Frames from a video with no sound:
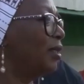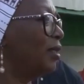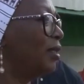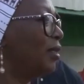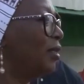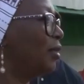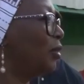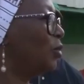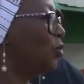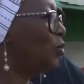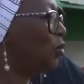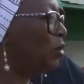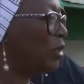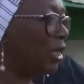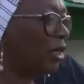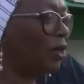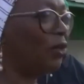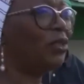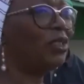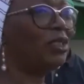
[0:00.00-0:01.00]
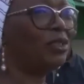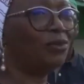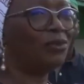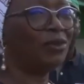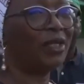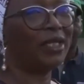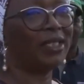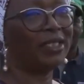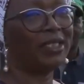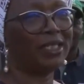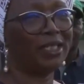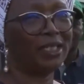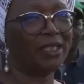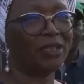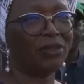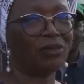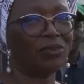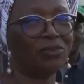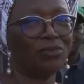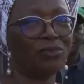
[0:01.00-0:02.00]
euh, toute la Côte d'Ivoire est
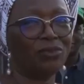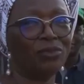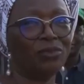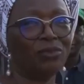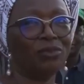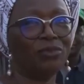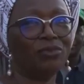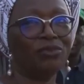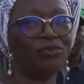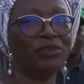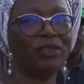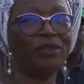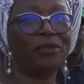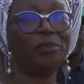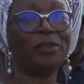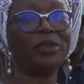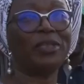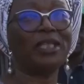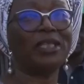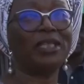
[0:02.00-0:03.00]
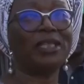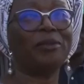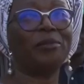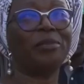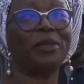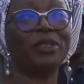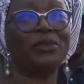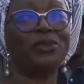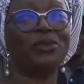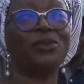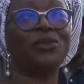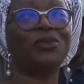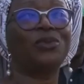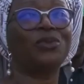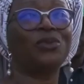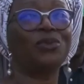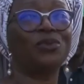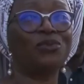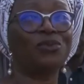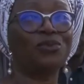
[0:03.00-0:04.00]
derrière vous. Vous avez peut-être l'impression
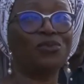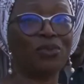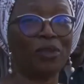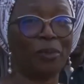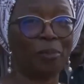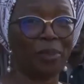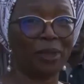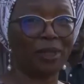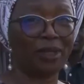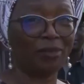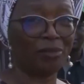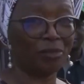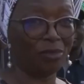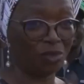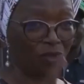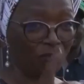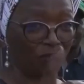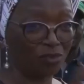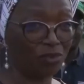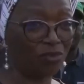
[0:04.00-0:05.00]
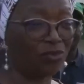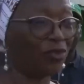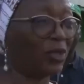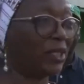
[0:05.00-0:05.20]
qu'on ne vous voit pas, mais on vous